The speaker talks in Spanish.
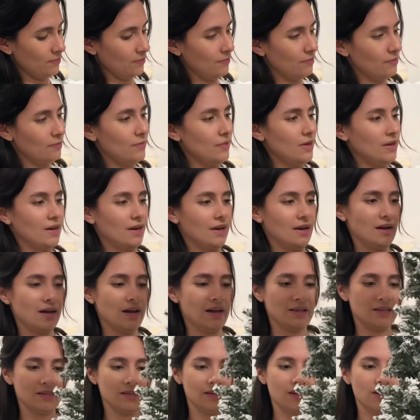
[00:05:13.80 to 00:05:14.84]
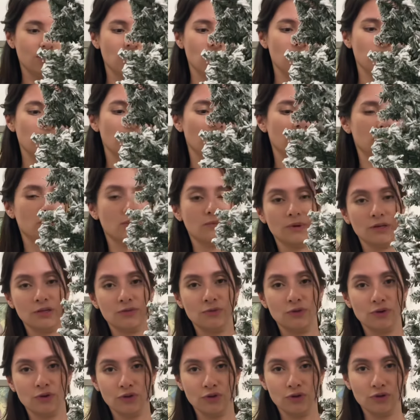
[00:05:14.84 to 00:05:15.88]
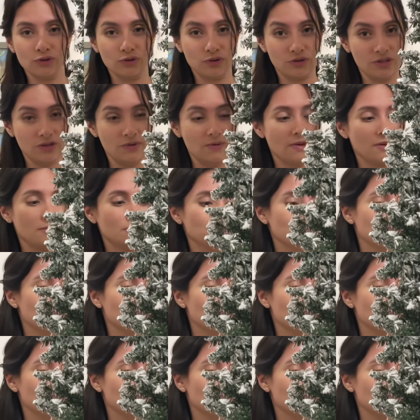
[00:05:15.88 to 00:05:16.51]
Miren, así quedó abierto, más frondoso, ¿sí ven?